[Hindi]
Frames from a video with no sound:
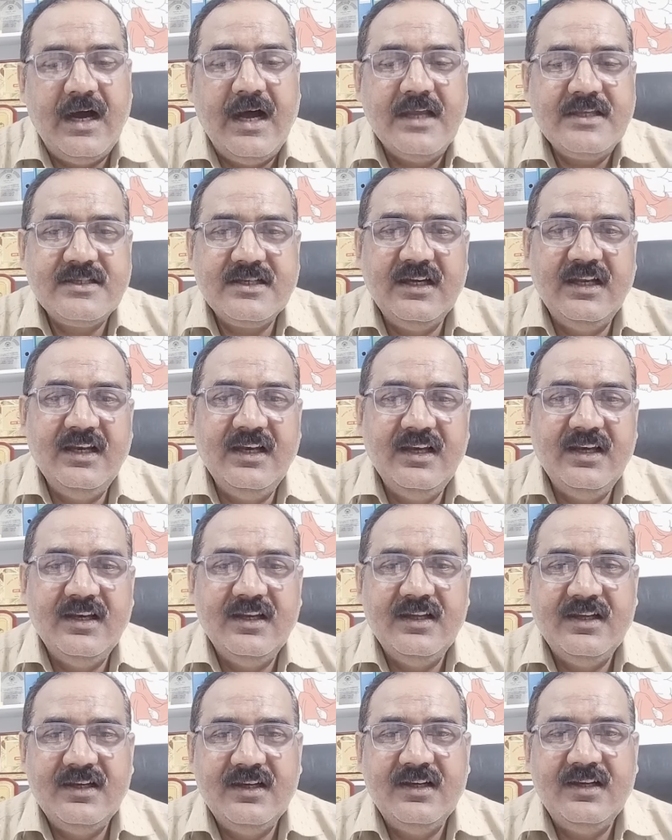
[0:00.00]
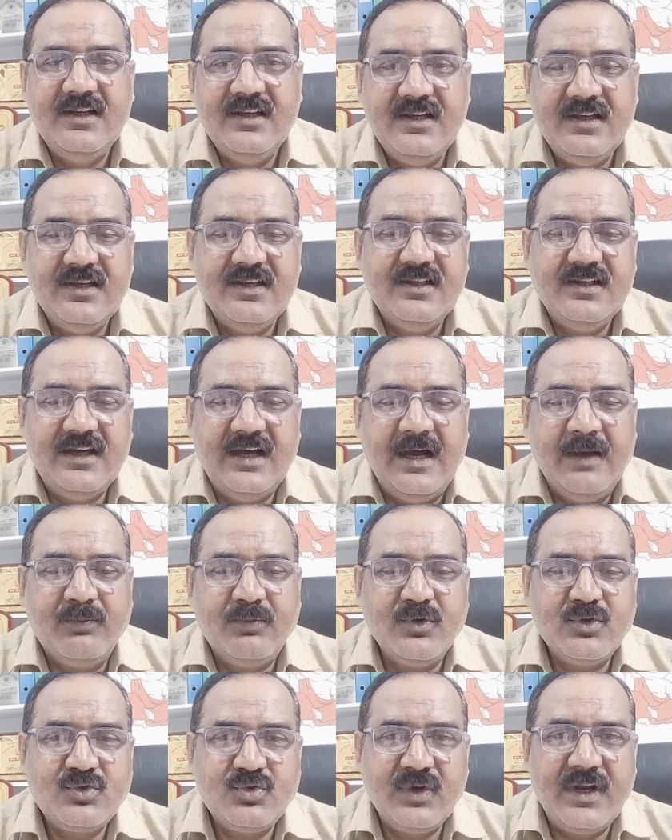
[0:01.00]
आजकल
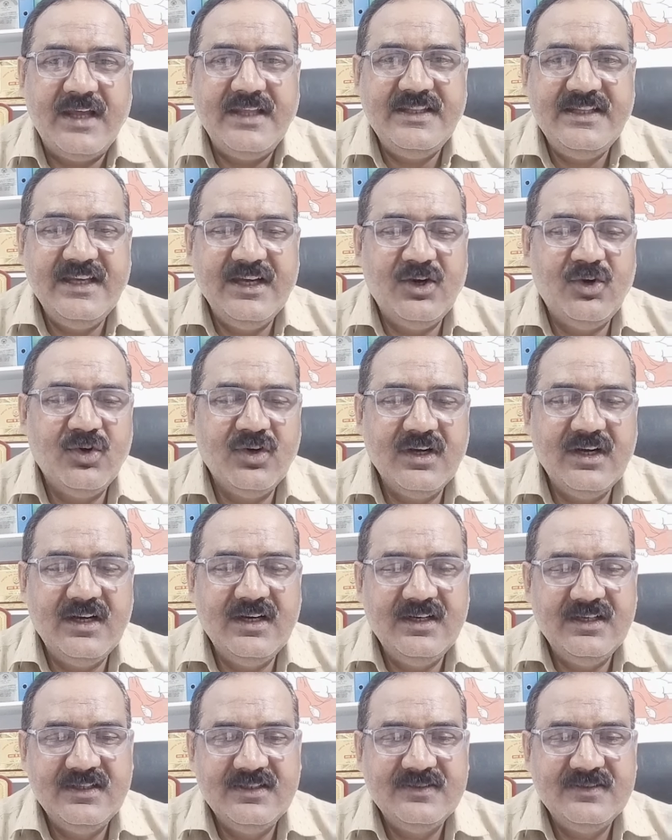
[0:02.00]
आपको सुनाई दिया होगा